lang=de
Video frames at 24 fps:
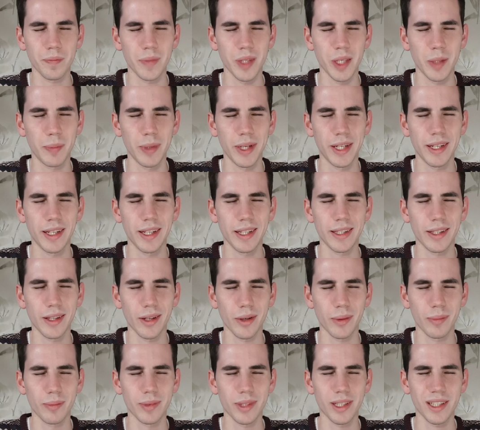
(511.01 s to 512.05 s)
Ich bitte dich
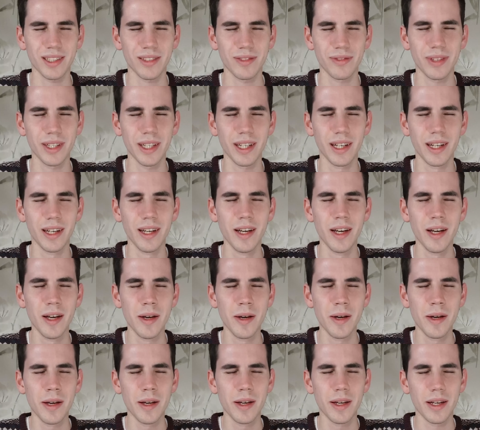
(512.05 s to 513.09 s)
darum, dass wir,
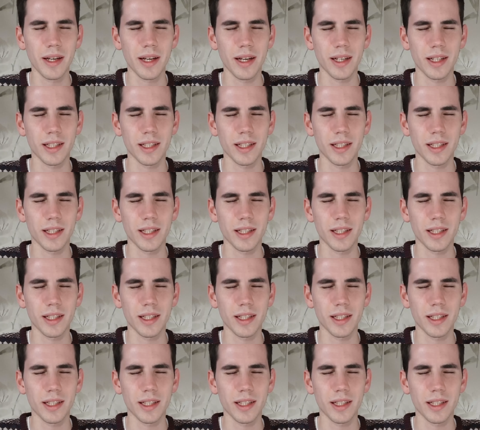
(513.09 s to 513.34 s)
ja,